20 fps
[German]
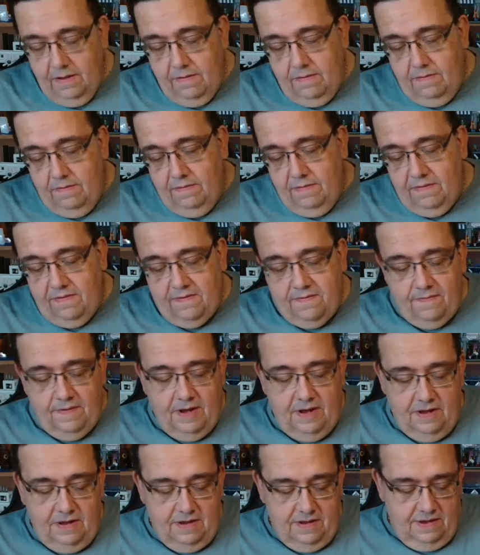Und
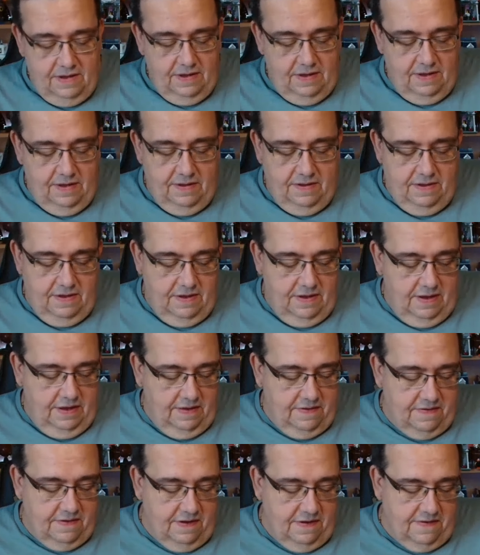zwar
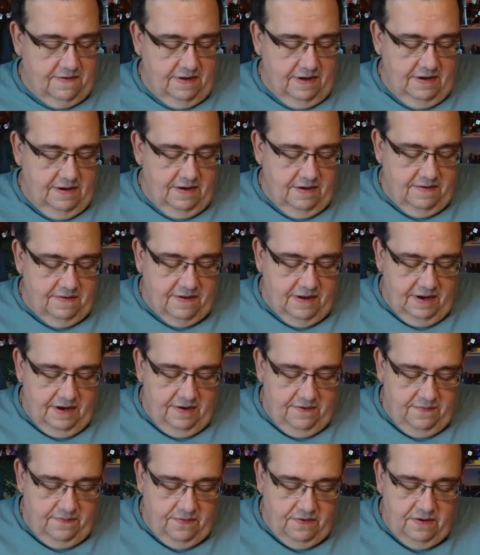ist das ein
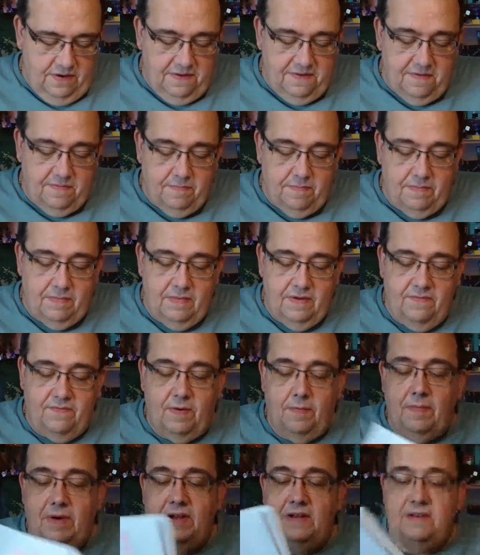Design von diesem
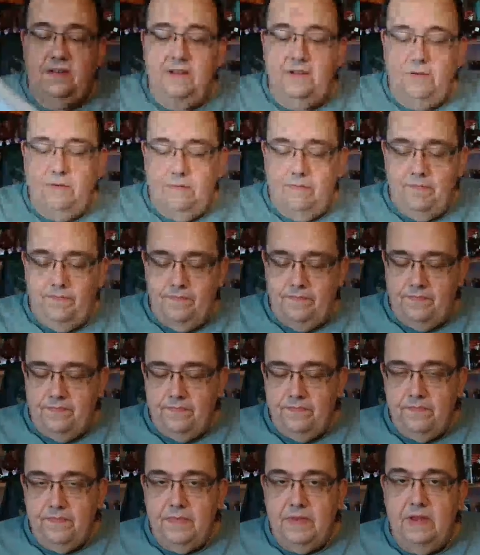von Matteo.
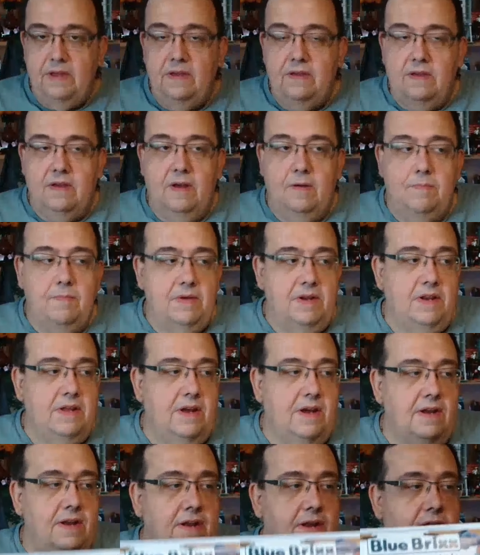Ich habe mir die
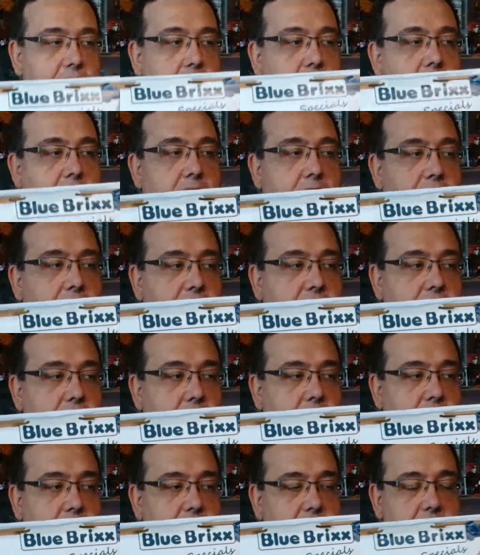Anleitung
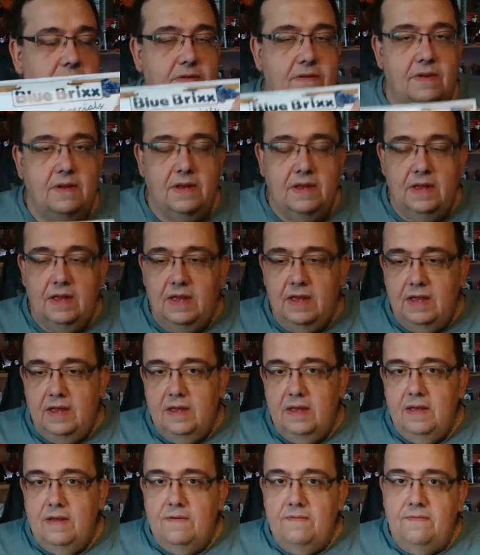ausgedruckt
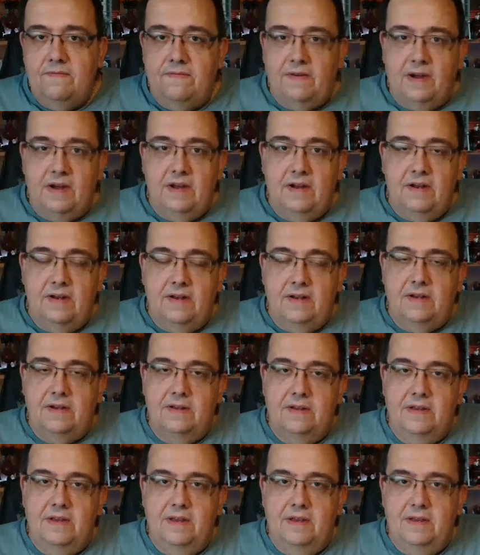weil
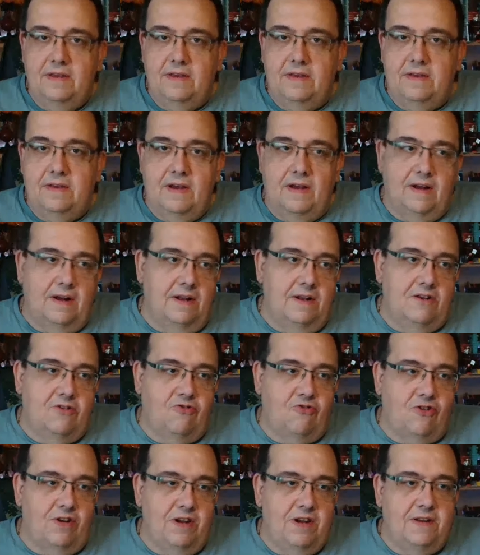ich halt
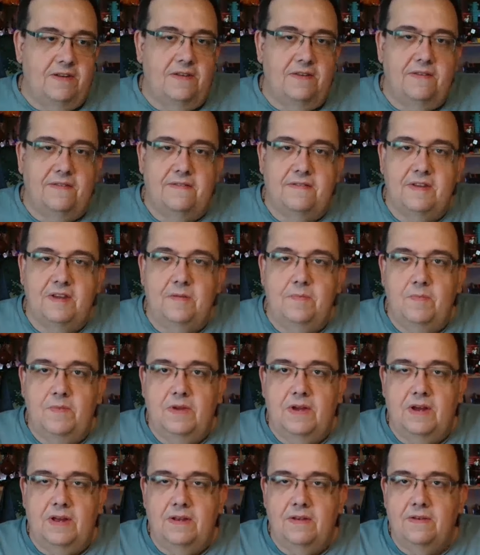schlecht streamen
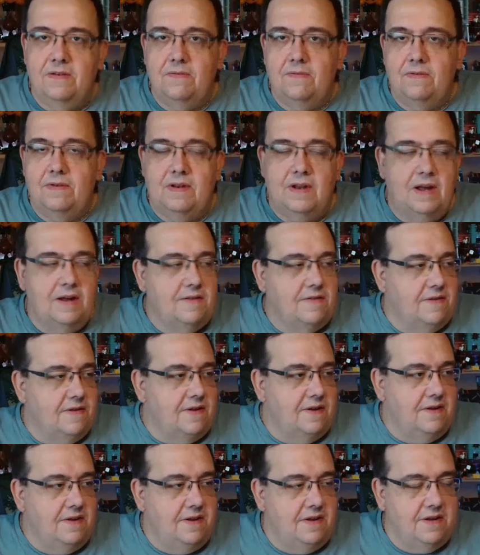kann und
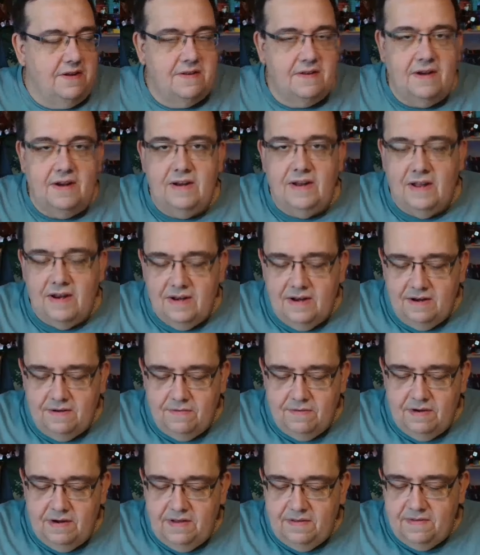gleichzeitig digitale
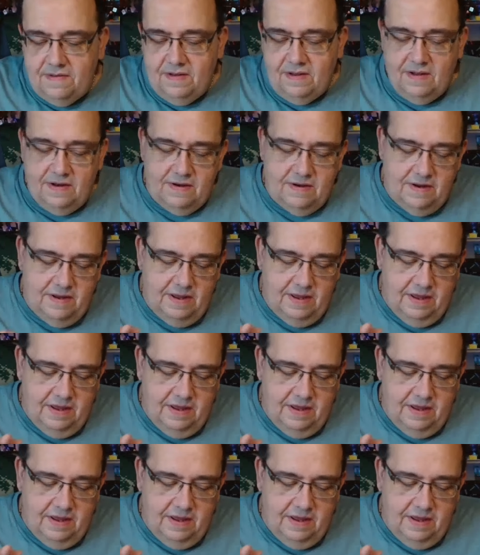Anleitung lesen kann.